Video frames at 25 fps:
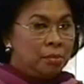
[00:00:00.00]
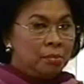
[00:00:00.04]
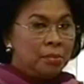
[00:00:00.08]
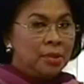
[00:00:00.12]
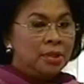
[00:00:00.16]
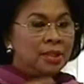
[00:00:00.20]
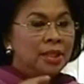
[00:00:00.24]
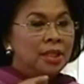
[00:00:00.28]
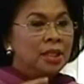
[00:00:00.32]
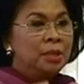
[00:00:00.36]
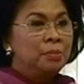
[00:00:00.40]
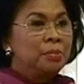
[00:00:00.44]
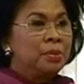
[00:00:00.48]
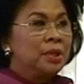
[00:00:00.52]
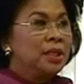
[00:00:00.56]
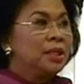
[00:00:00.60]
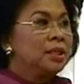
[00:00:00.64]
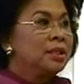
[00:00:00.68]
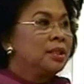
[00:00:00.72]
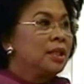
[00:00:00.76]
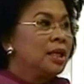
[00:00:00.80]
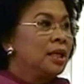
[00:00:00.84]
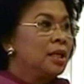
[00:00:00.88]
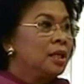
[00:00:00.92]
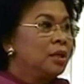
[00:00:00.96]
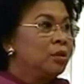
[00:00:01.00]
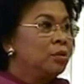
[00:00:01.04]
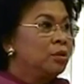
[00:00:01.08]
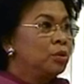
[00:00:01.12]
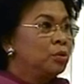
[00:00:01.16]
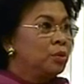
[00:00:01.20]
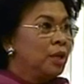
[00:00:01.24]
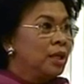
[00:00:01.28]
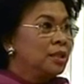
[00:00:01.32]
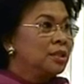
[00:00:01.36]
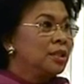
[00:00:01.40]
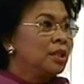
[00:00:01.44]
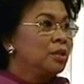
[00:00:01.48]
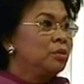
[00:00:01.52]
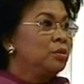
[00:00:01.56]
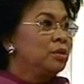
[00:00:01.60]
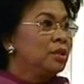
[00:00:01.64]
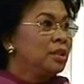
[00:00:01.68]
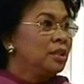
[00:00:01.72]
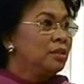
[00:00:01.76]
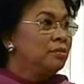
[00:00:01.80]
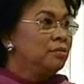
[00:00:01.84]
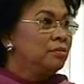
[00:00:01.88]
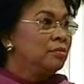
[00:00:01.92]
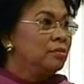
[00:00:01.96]
menjadi perintah untuk
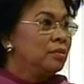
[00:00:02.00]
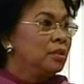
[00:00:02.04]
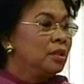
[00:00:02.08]
eksekutif.